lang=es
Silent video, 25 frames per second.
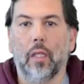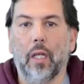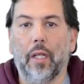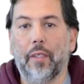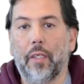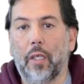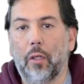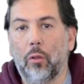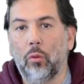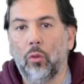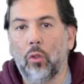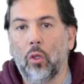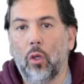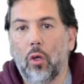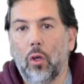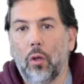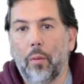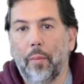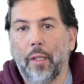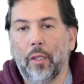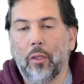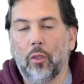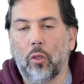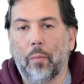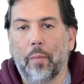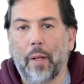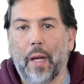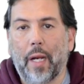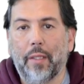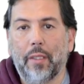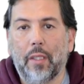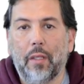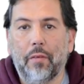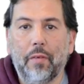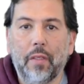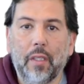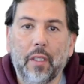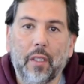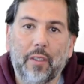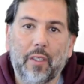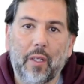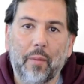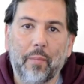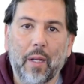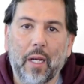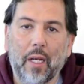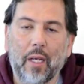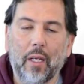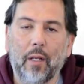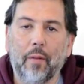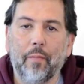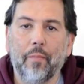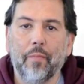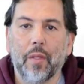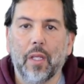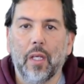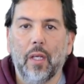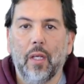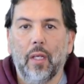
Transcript: El segundo evento para este fin de semana